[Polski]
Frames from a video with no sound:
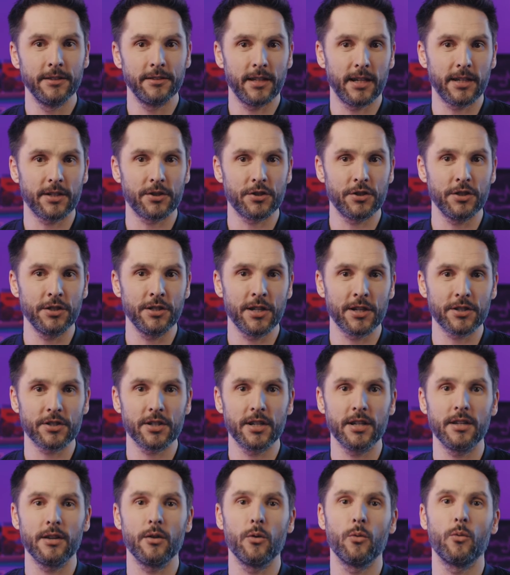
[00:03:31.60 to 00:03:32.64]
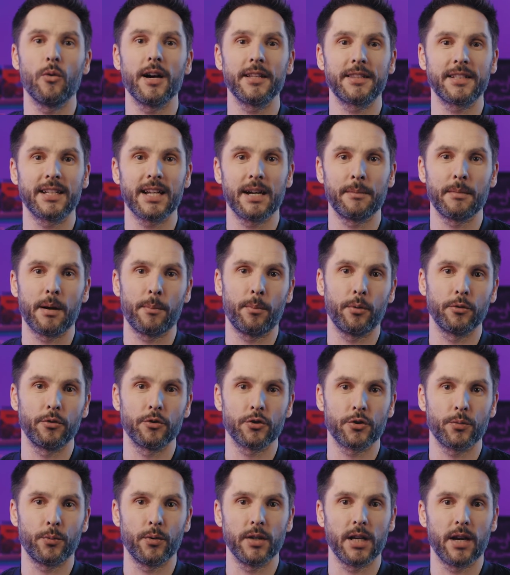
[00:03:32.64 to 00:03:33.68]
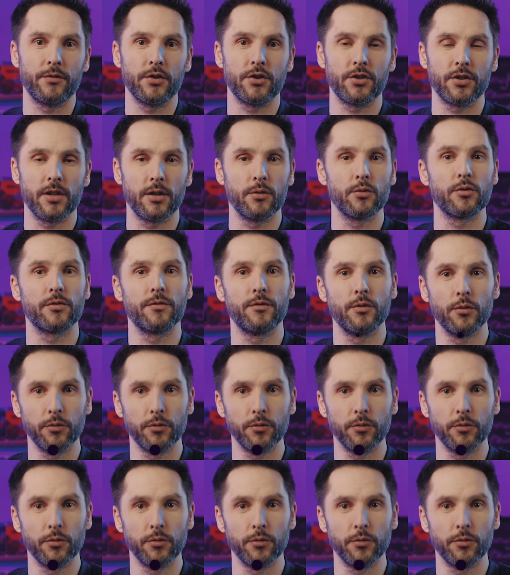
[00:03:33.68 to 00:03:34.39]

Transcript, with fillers: Tak czy inaczej, łatka ma ponoć pojawić się już w